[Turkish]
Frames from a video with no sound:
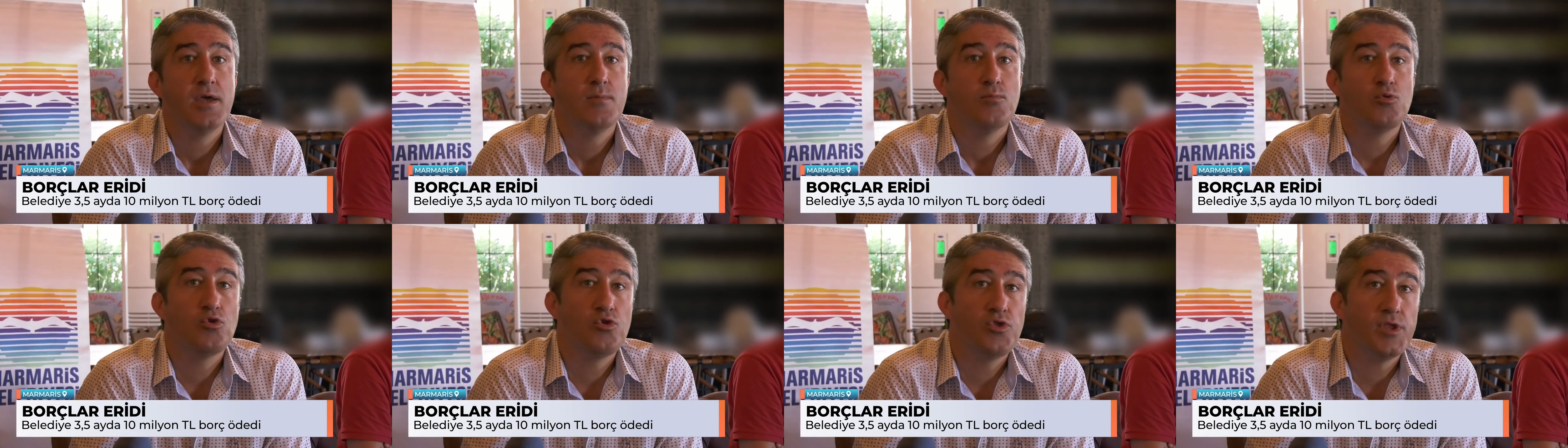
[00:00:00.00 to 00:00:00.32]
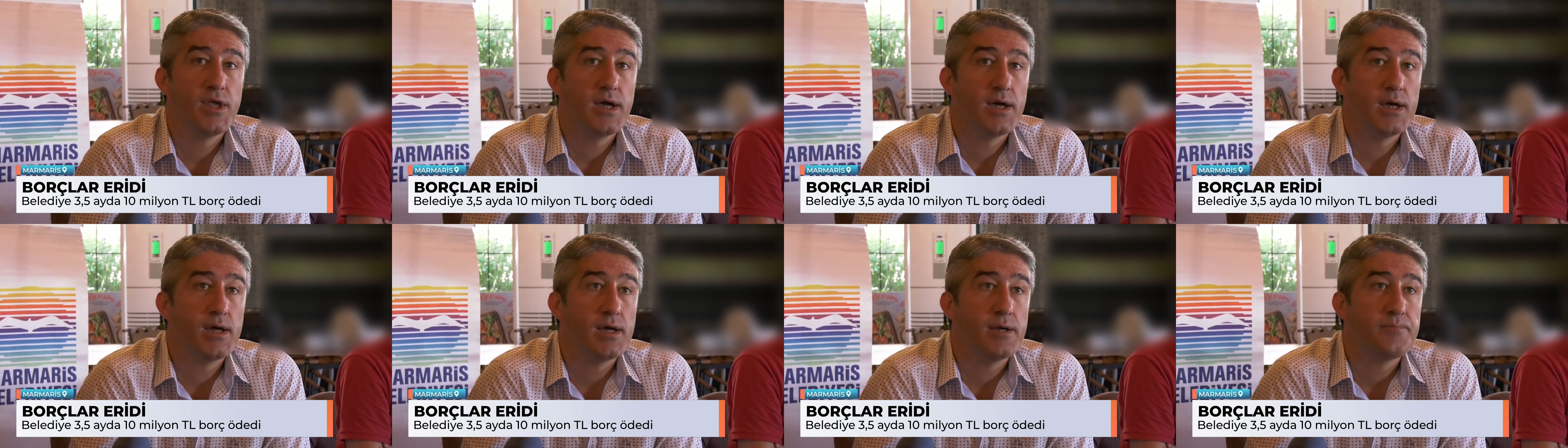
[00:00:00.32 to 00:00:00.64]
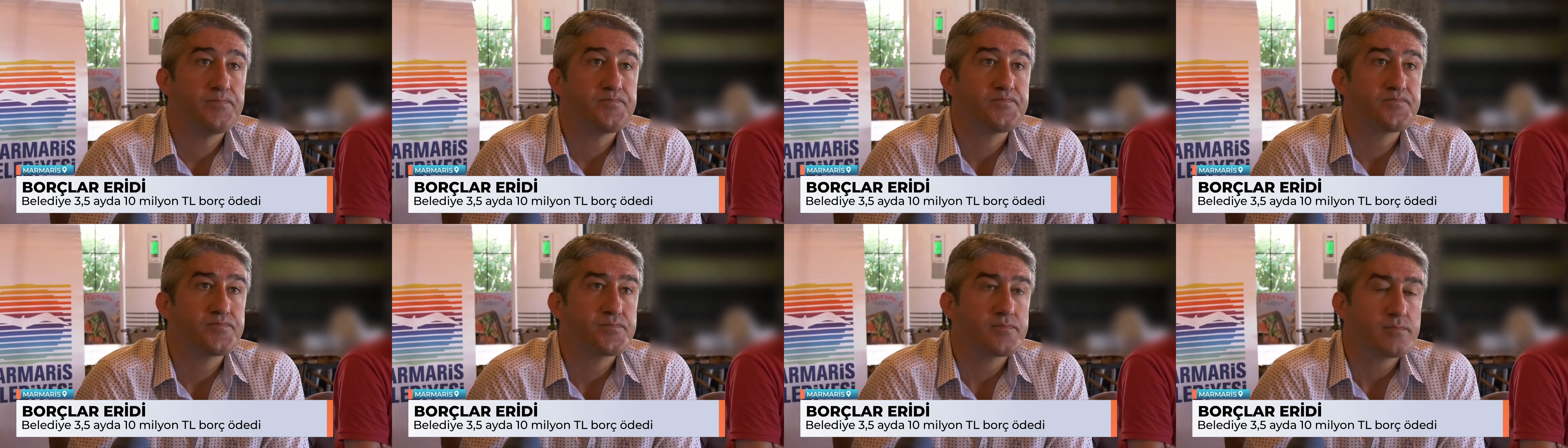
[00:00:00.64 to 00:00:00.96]
Bunda
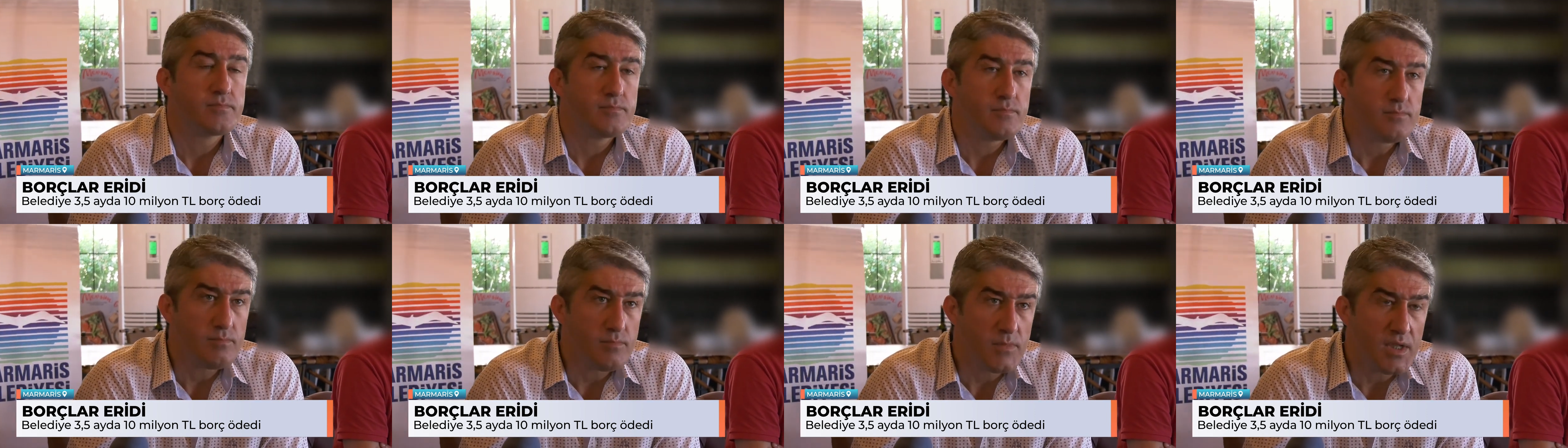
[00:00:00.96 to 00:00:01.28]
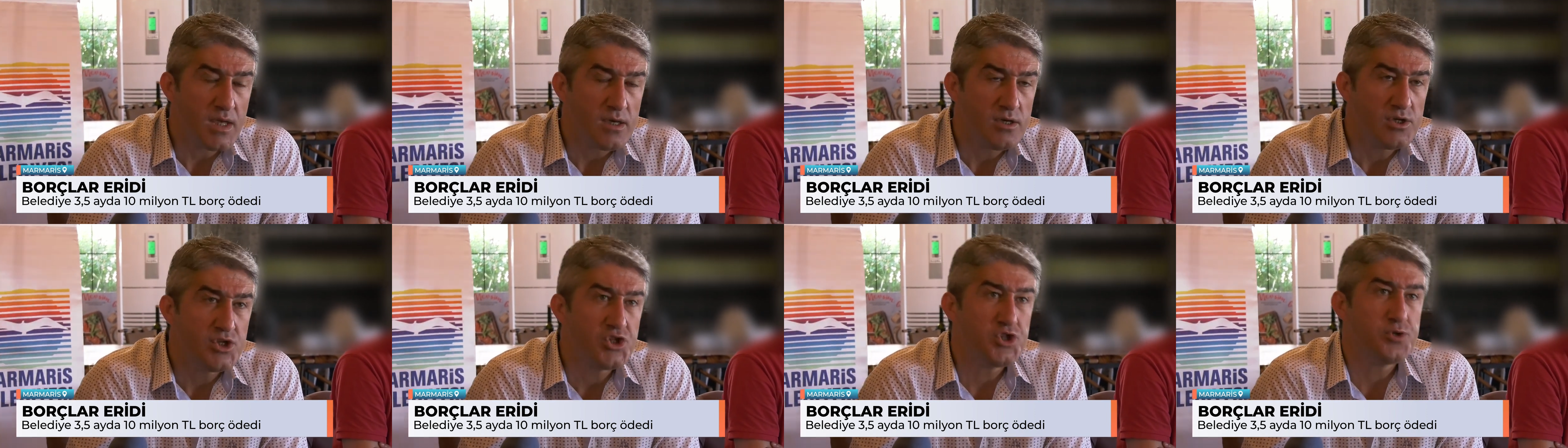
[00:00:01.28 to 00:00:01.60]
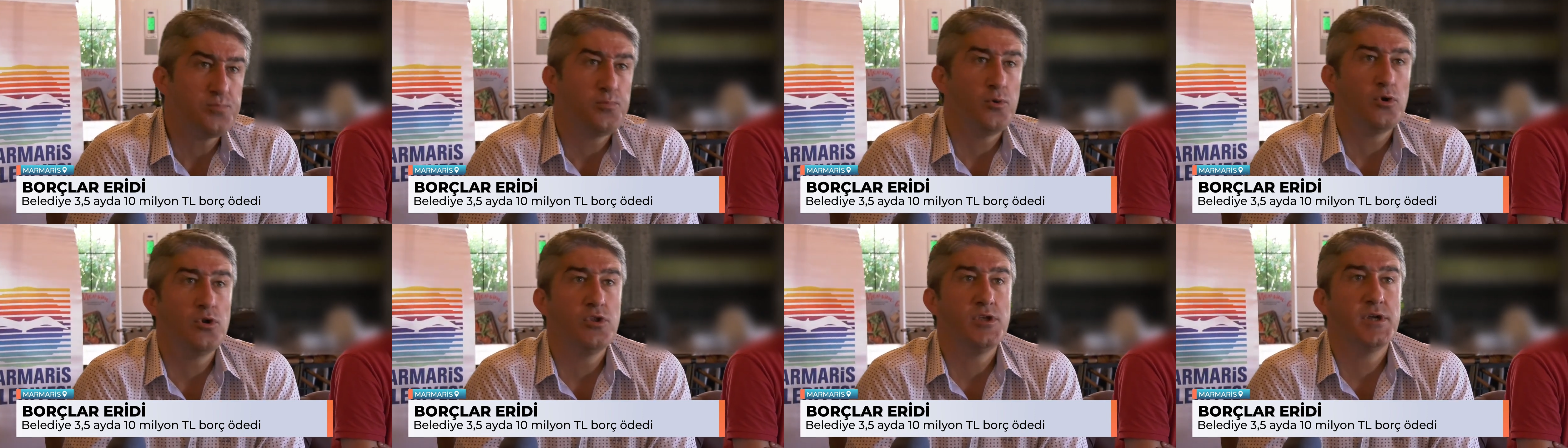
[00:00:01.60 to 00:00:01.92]

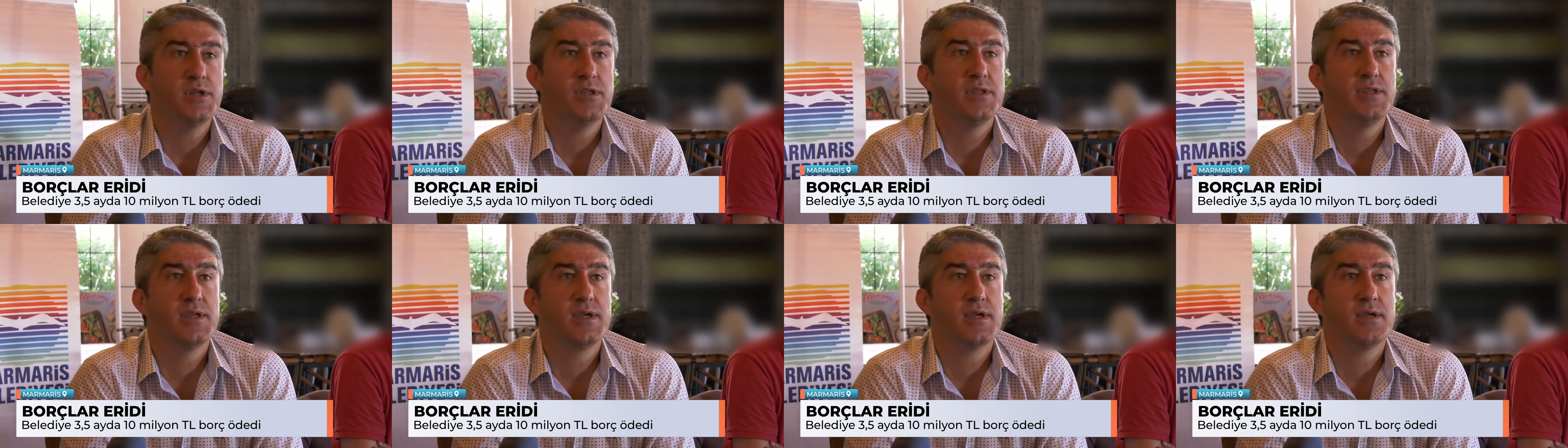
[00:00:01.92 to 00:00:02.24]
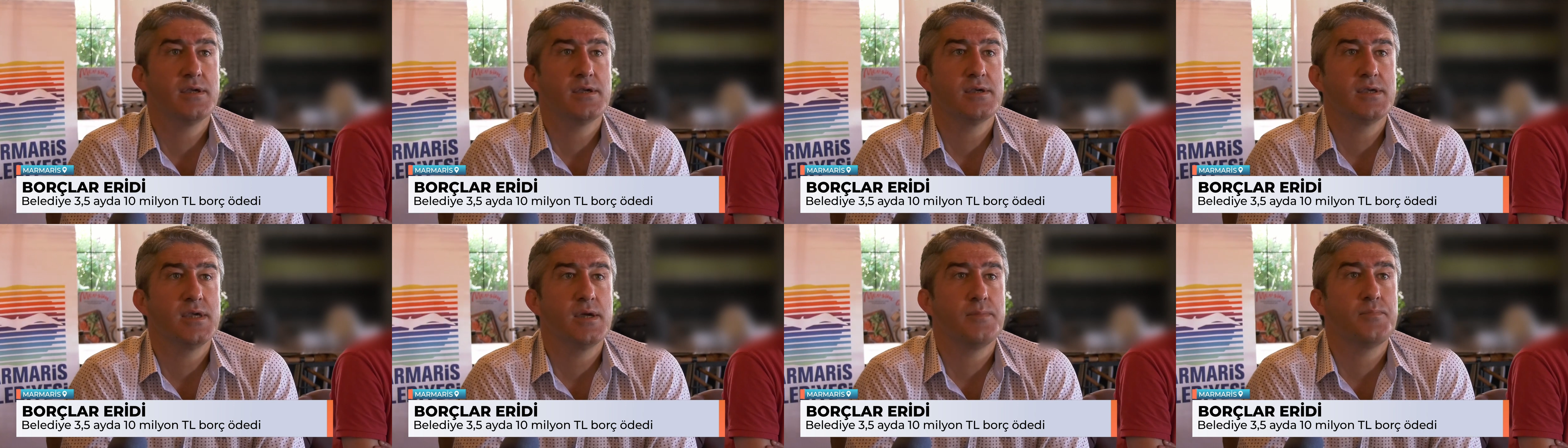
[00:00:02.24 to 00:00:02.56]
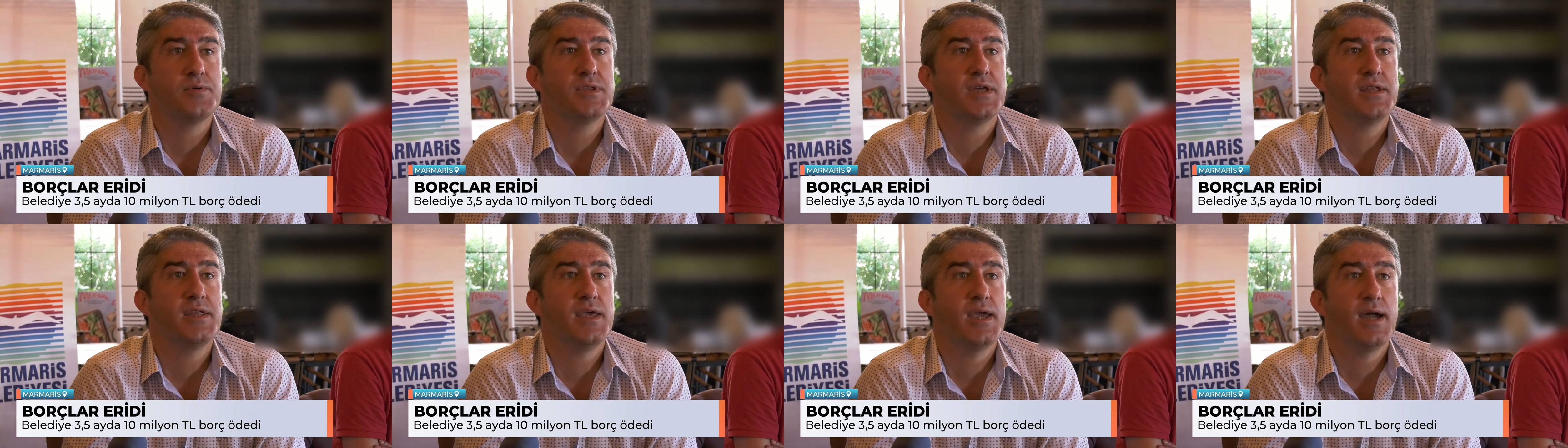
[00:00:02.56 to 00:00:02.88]
sporlarında
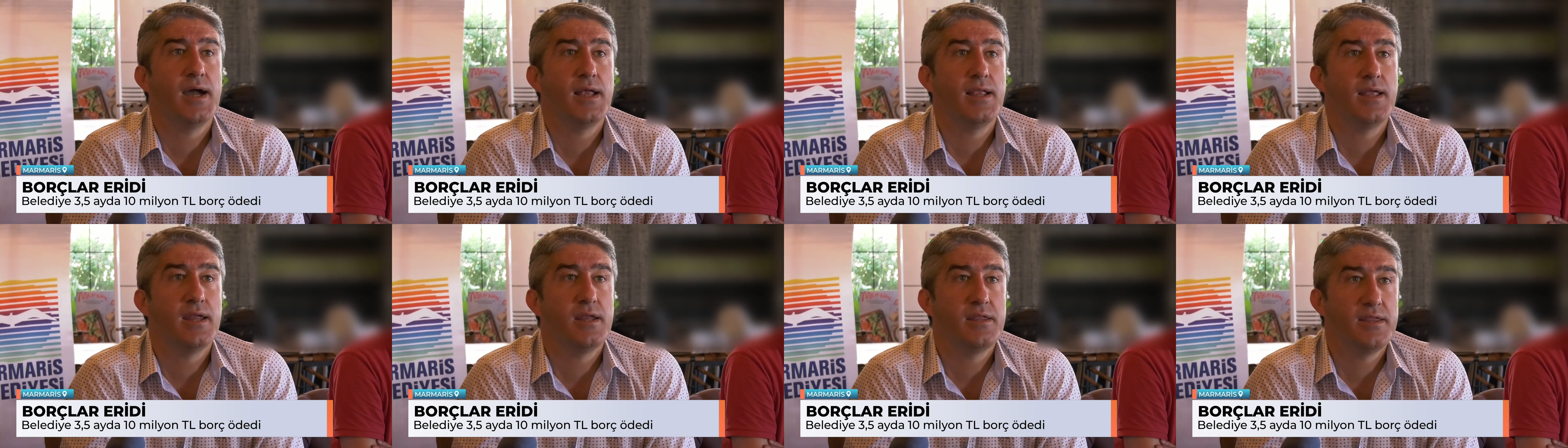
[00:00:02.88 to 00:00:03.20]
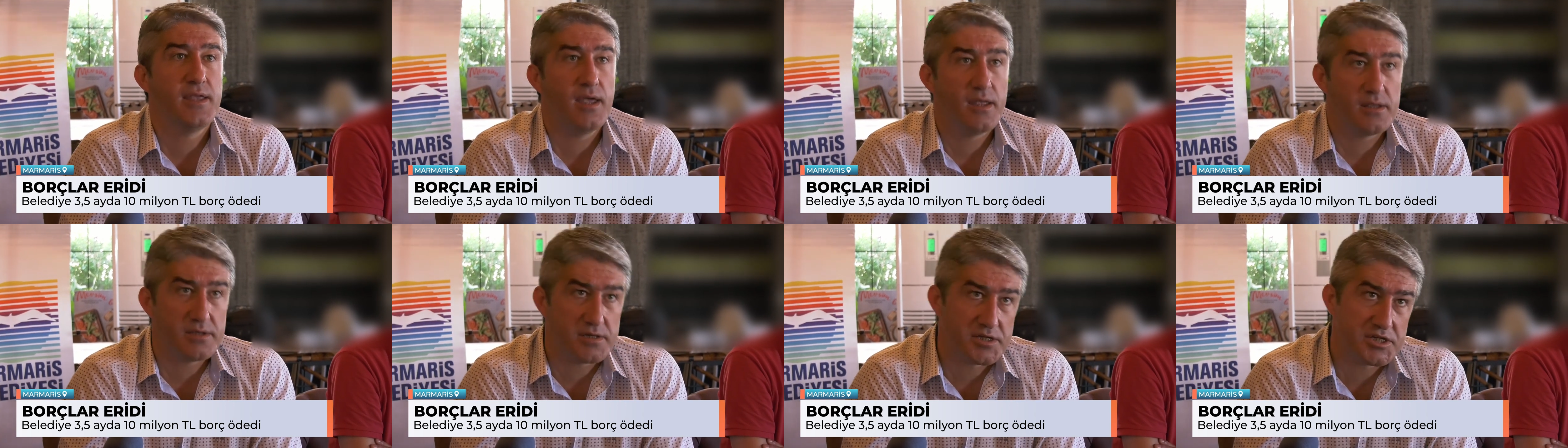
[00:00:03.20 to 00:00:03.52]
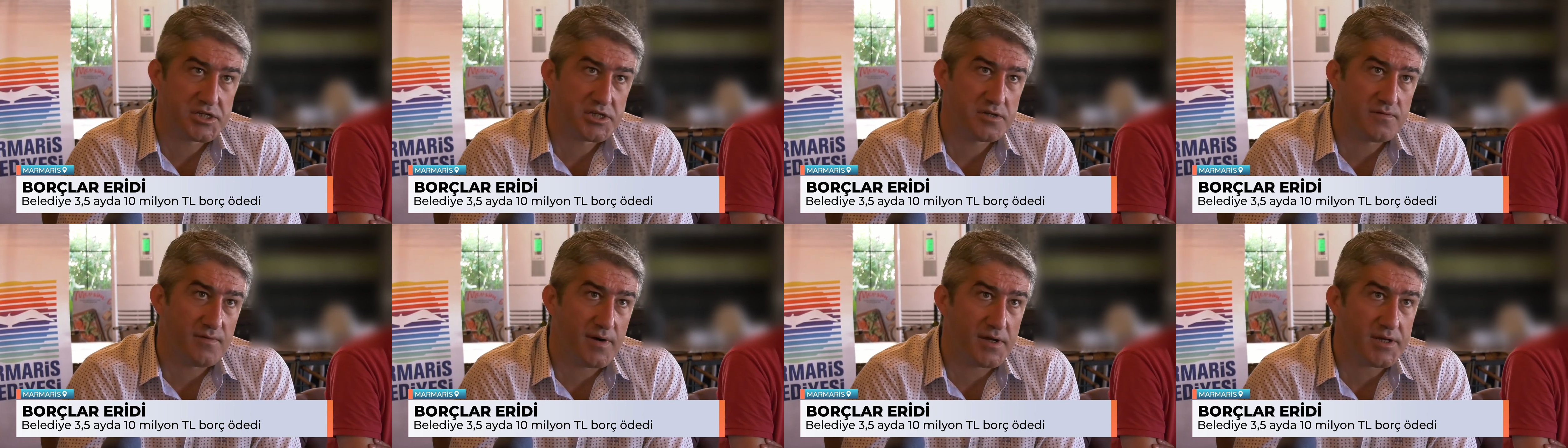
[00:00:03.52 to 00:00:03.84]
yapılan ihalelerin de
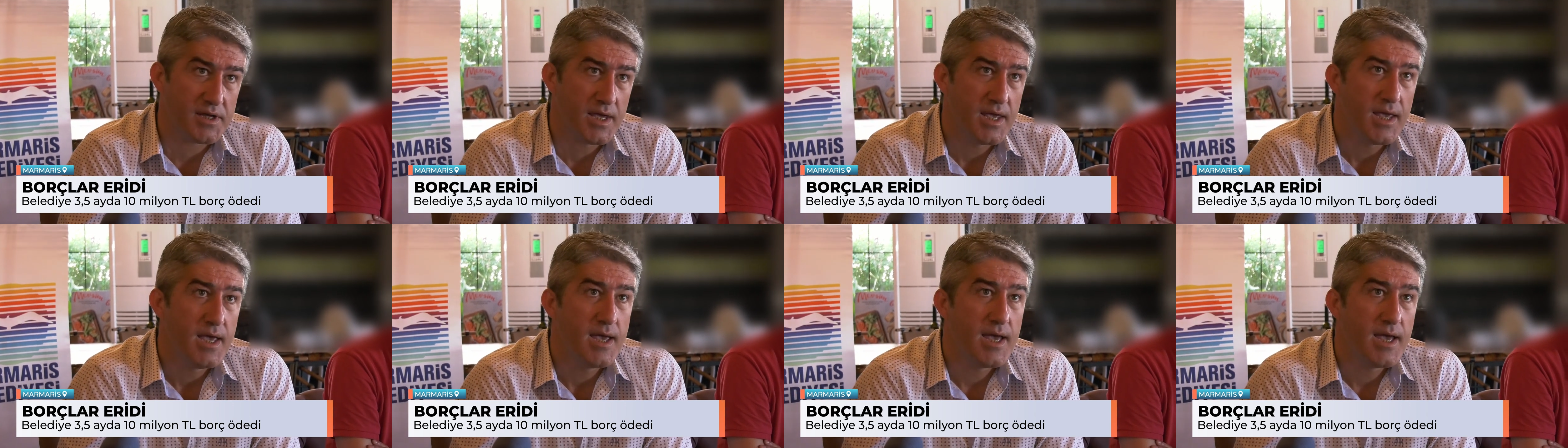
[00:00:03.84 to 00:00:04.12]
etkisi var.